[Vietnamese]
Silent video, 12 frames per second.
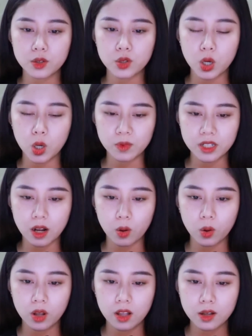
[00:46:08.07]
Trưa hôm
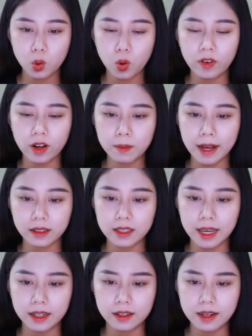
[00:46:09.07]
sau, cô vẫn mặc
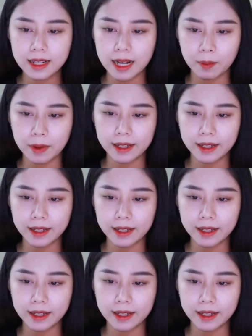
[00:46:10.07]
giày đến gặp